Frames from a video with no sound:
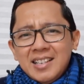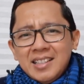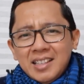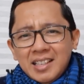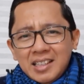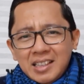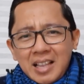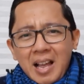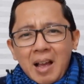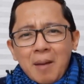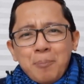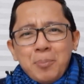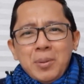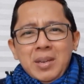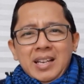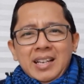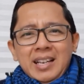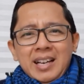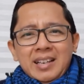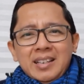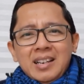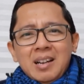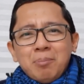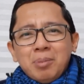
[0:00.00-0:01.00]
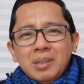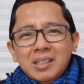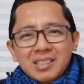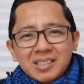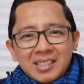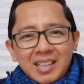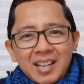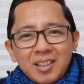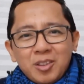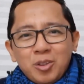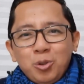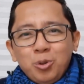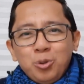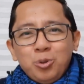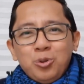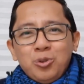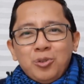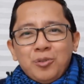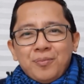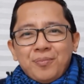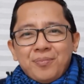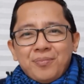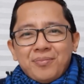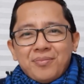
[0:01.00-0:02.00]
tetapi karena
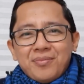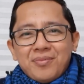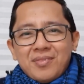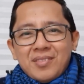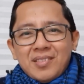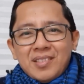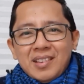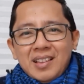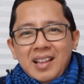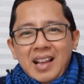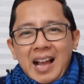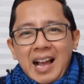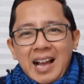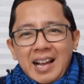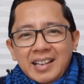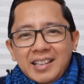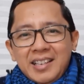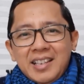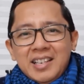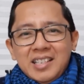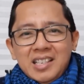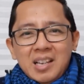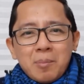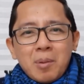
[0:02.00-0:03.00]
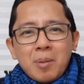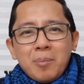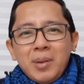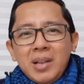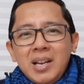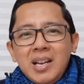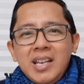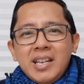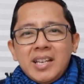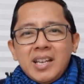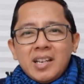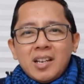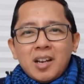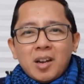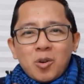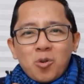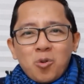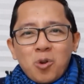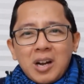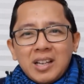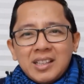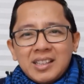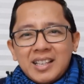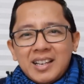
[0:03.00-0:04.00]
bersatu, akhirnya memiliki
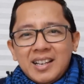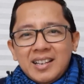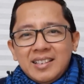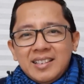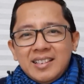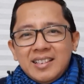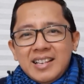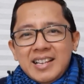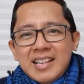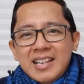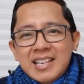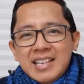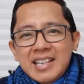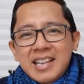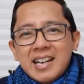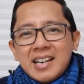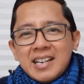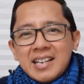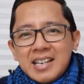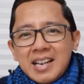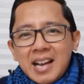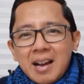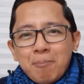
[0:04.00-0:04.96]
kekuatan yang